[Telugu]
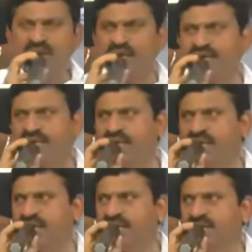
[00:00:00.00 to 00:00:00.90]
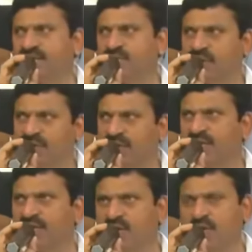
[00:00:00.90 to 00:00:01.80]
గా దీన్ని ఉన్నది
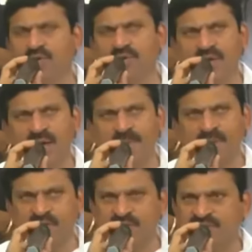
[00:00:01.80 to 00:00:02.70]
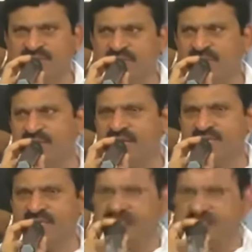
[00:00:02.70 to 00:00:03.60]
దీంట్లో అప్పటిన్న జీవకళ
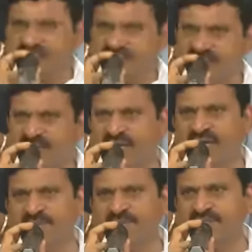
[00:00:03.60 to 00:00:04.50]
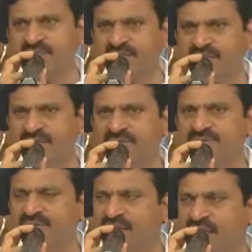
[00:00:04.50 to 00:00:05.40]
చాలా స్పష్టంగా కనిపిస్తుంది
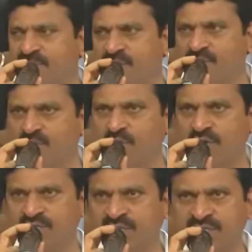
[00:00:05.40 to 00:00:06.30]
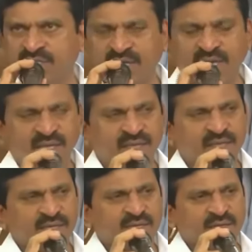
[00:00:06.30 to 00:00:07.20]
దాన్ని మనం ఫోకస్ చేస్తే
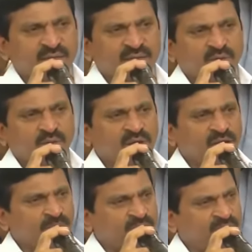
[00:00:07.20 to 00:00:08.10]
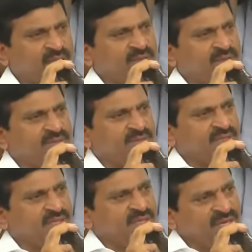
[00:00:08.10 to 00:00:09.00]
వన్ ఆఫ్ ది
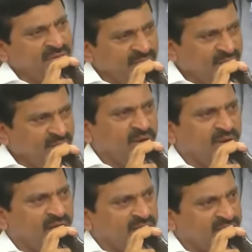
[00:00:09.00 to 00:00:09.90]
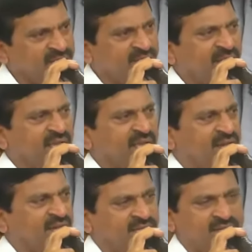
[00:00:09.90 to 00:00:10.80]
ఇండియాలోనే నాట్ ఇన్
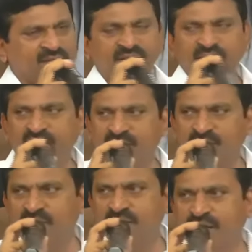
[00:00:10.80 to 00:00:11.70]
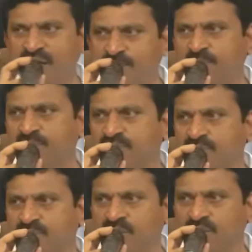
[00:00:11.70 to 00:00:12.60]
తెలంగాణ ఇండియాలోనే టాప్
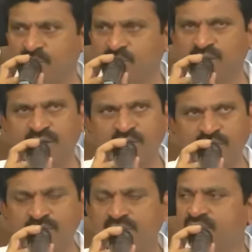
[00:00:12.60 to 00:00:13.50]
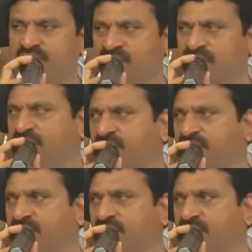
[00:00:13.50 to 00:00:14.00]
వన్ టూ త్రీలో ఇది